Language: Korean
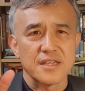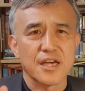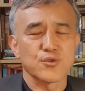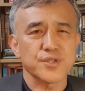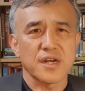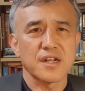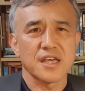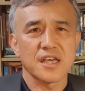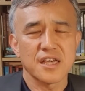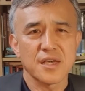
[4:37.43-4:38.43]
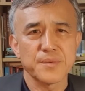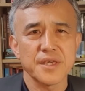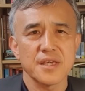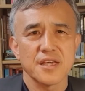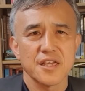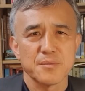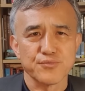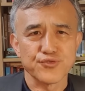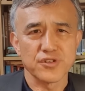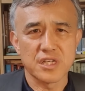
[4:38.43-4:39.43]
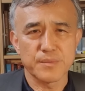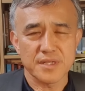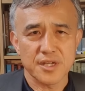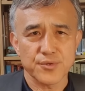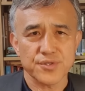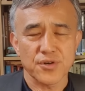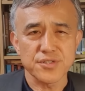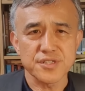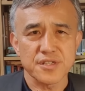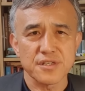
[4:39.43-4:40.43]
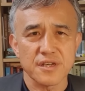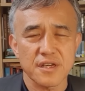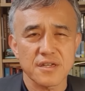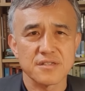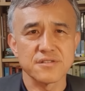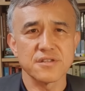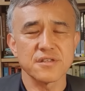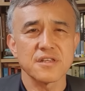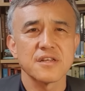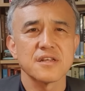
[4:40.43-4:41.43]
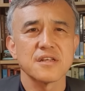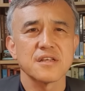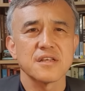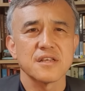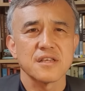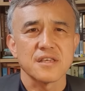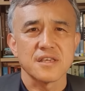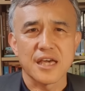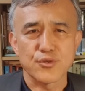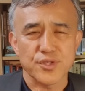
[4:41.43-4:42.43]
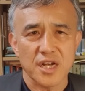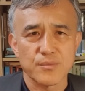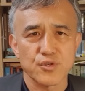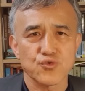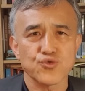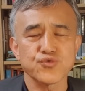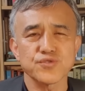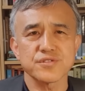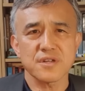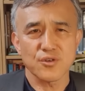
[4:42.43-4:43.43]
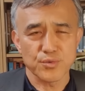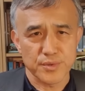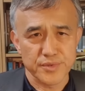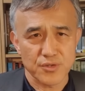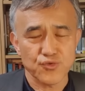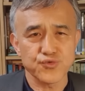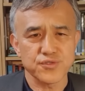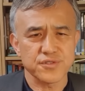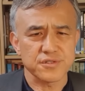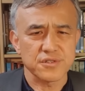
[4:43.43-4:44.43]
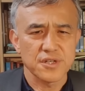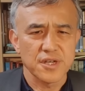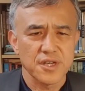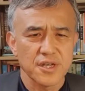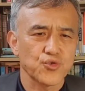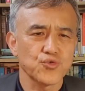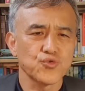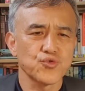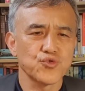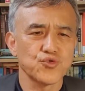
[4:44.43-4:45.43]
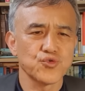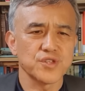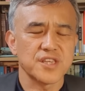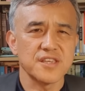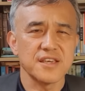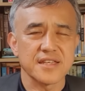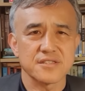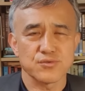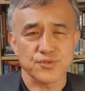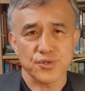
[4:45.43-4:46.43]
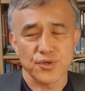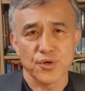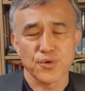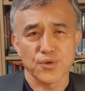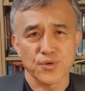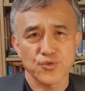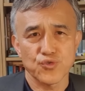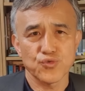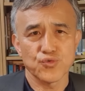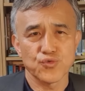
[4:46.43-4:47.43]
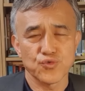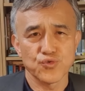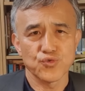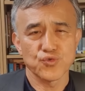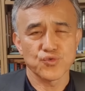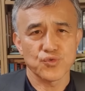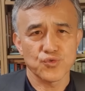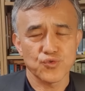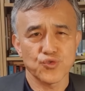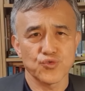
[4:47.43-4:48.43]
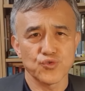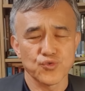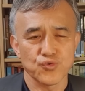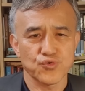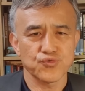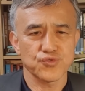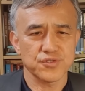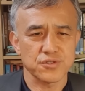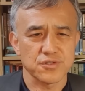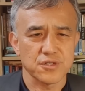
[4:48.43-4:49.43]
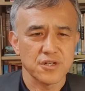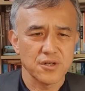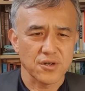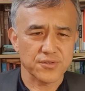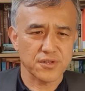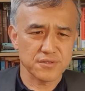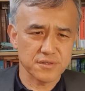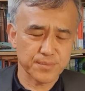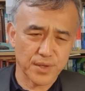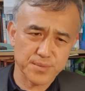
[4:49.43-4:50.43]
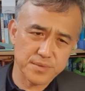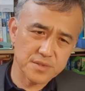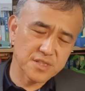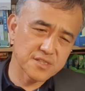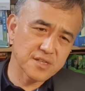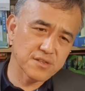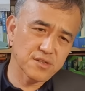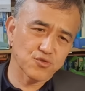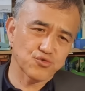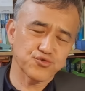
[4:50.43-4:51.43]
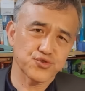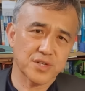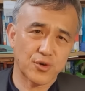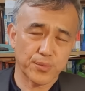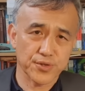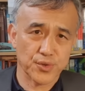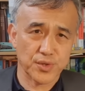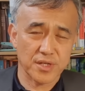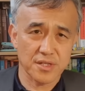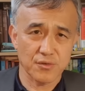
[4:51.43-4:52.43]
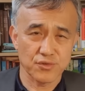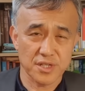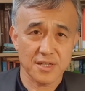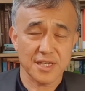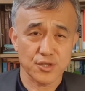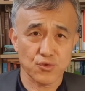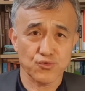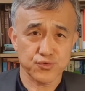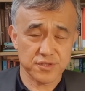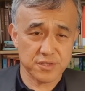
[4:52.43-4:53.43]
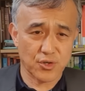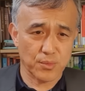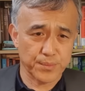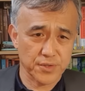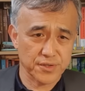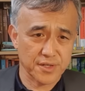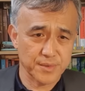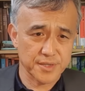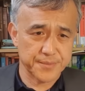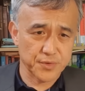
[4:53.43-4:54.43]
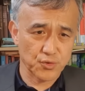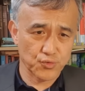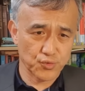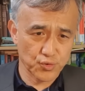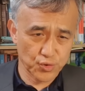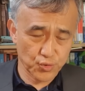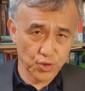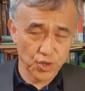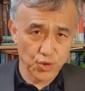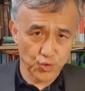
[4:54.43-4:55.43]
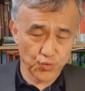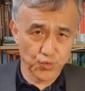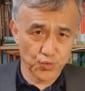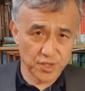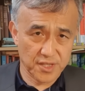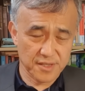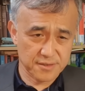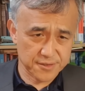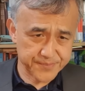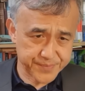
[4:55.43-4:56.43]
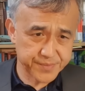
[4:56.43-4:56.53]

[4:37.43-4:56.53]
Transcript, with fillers: 예루살렘이 무슬림한테도 성지인데 그들은 이 예루살렘을 쿠두스라고 부릅니다. 쿠두스. QUDS로 써요, 영어로는. QU, QU, 쿠두스. 어떤 바, 기자들은 쿠즈라고 번역도 하는데 우리나라는 대체로 쿠두스라고 번역합니다. QUDS.